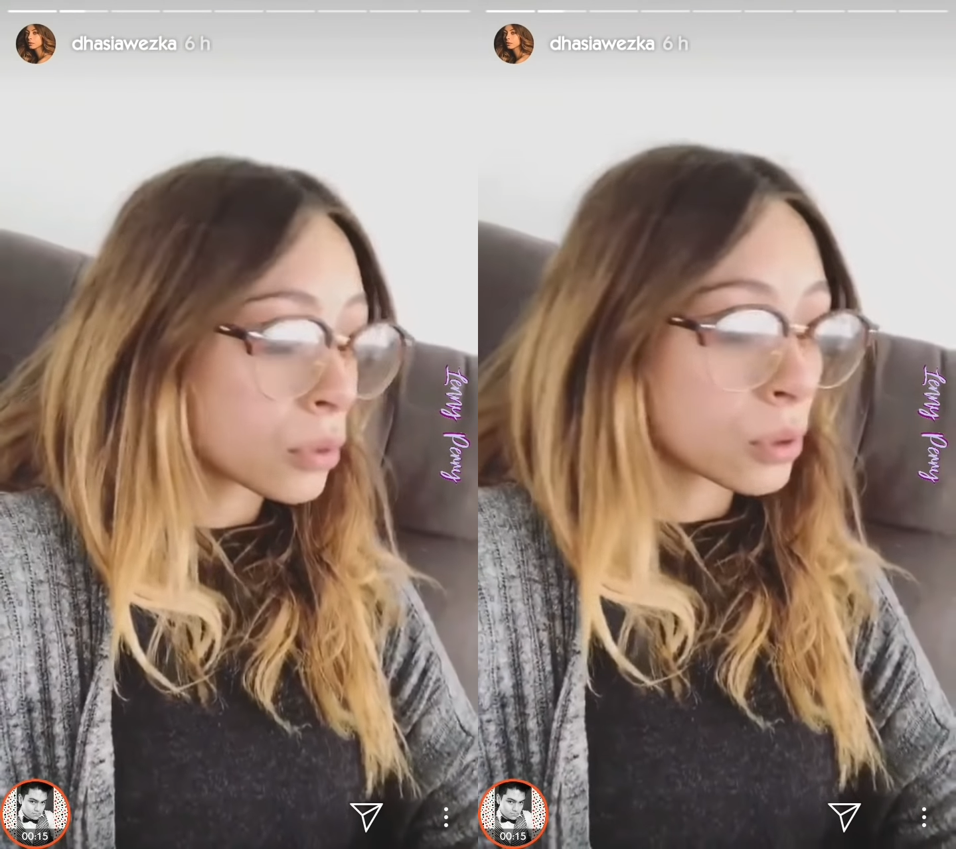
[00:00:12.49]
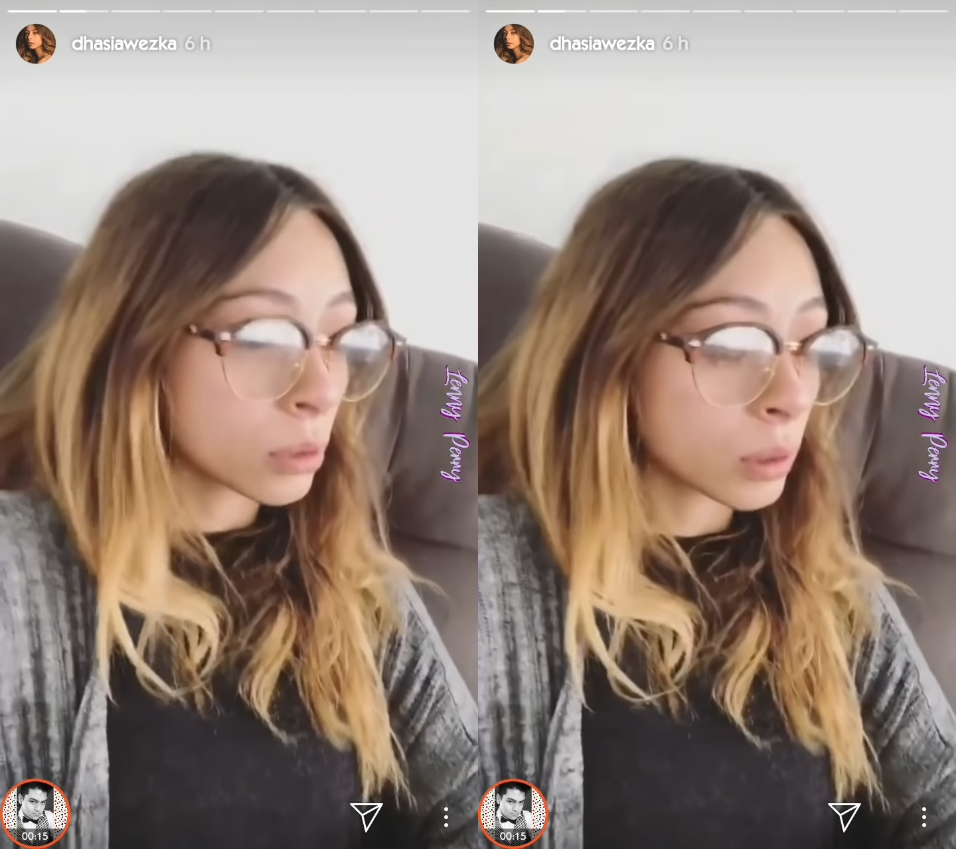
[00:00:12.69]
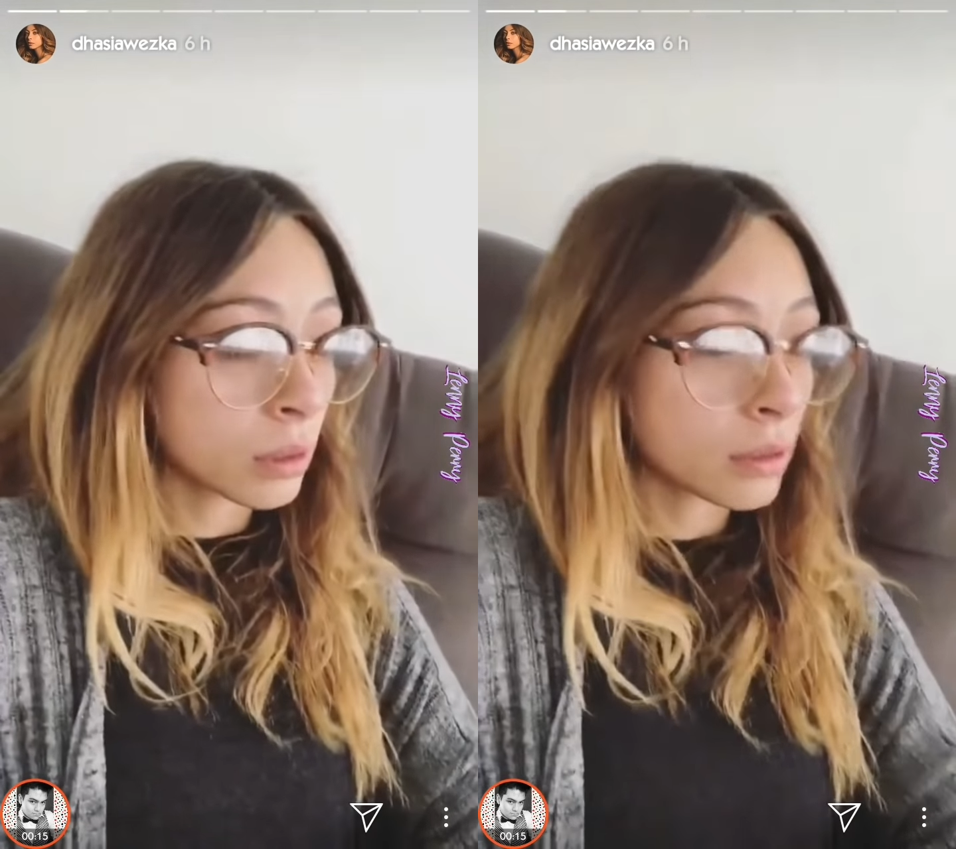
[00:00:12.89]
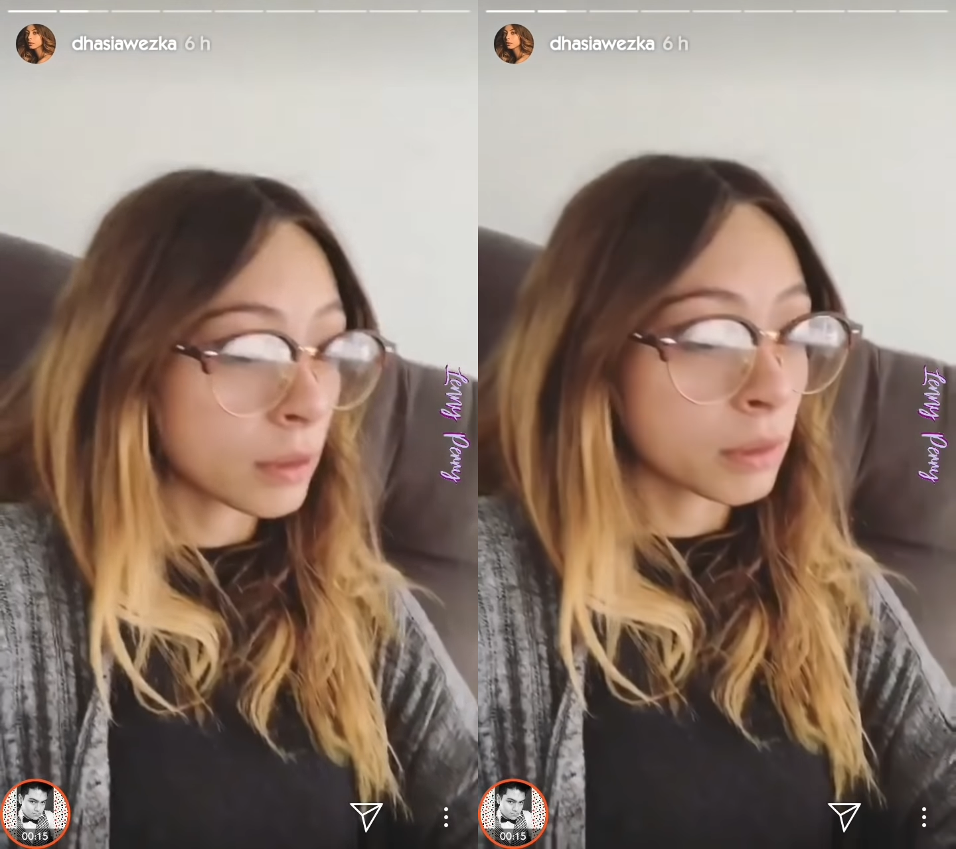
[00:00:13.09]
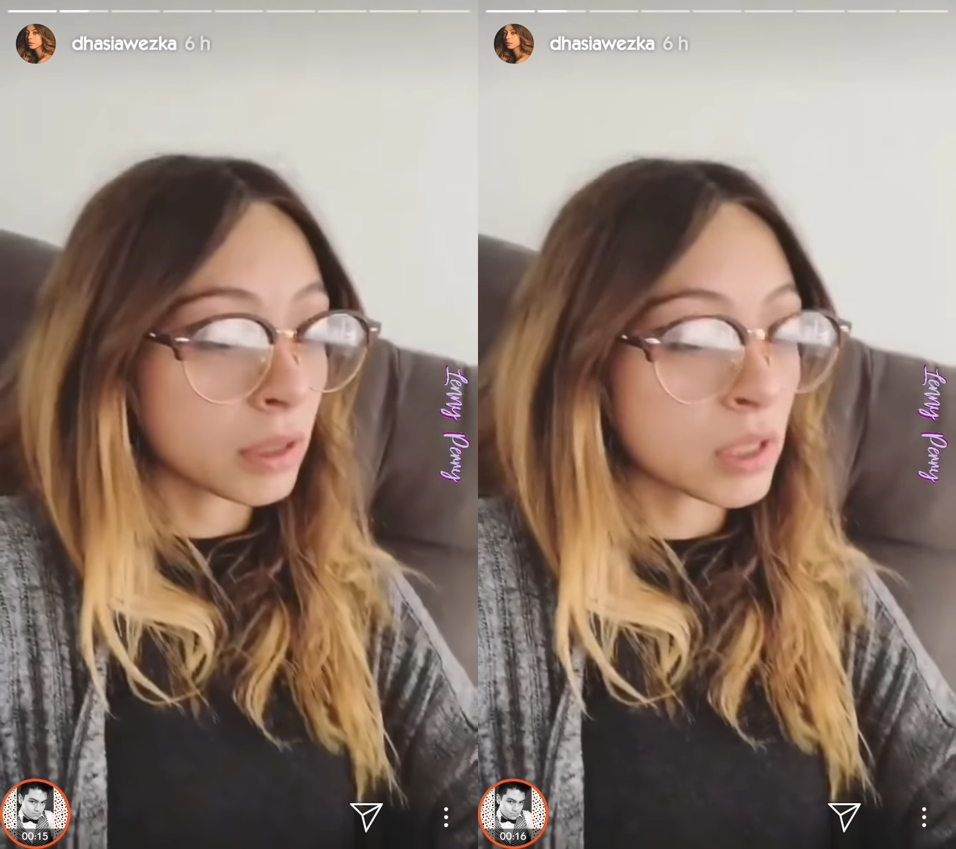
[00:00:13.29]
pues,
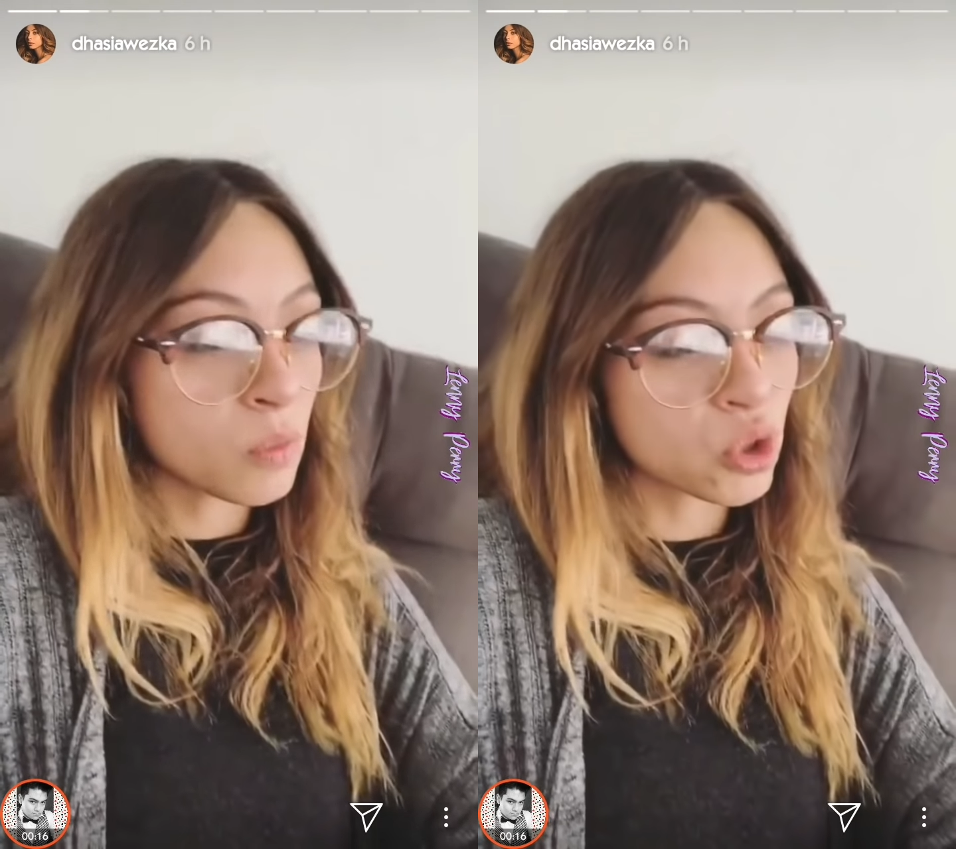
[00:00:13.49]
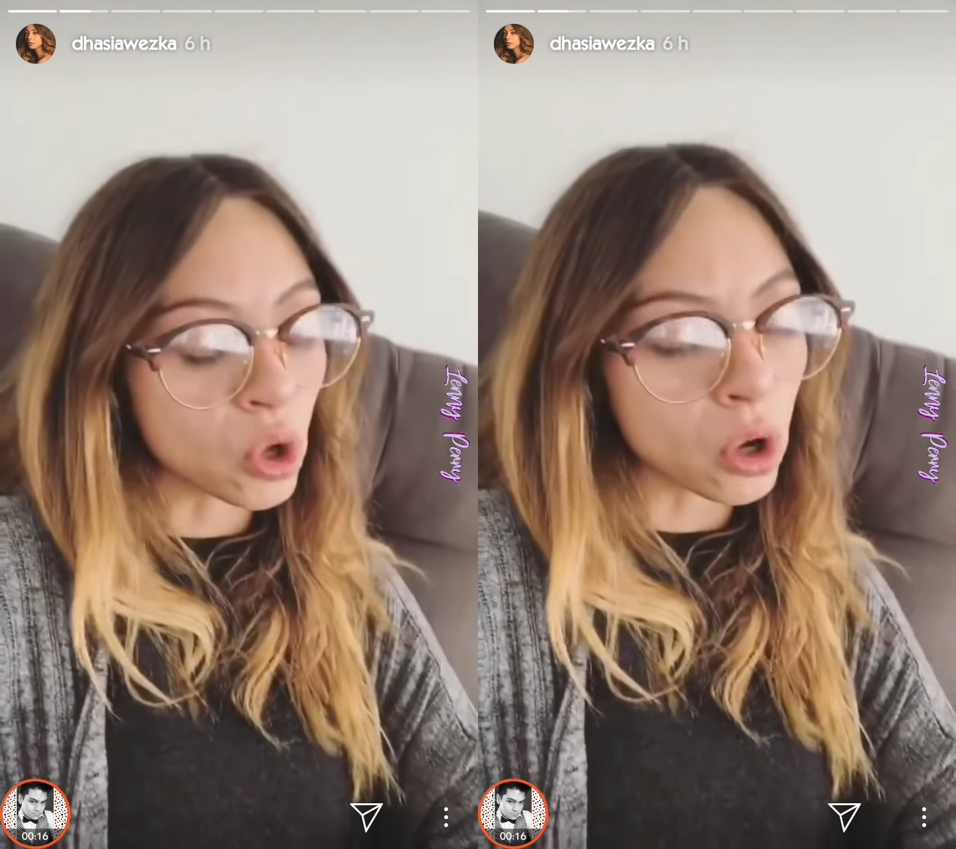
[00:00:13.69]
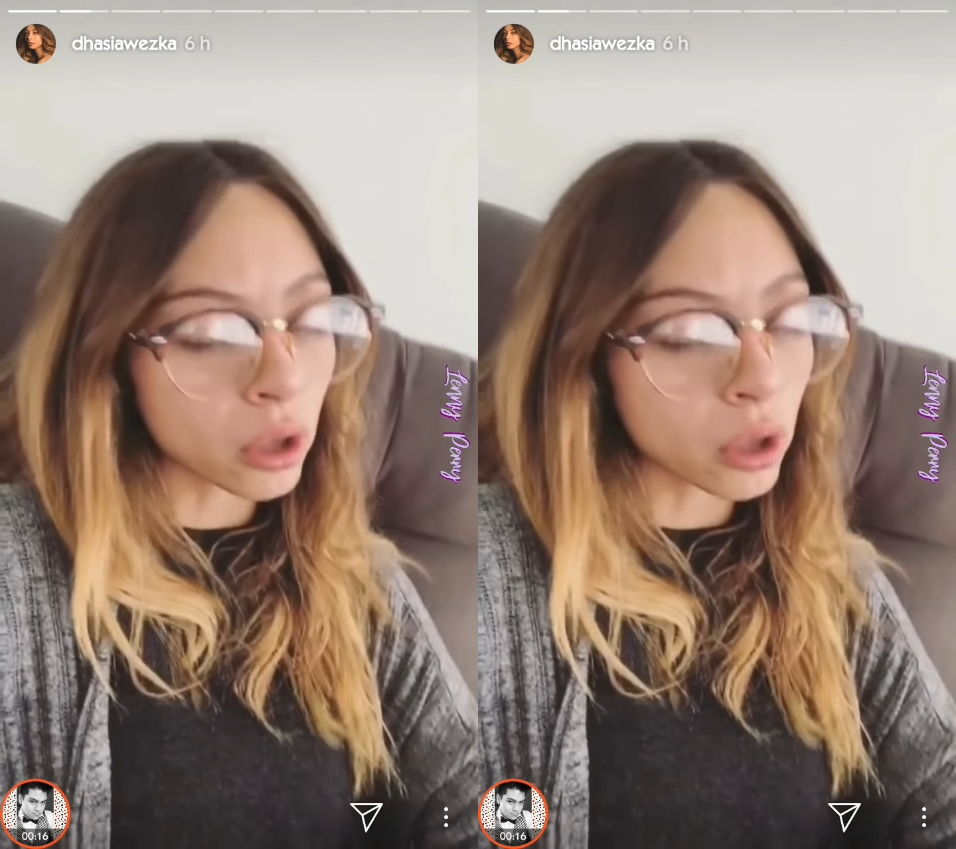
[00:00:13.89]
eh, hicimos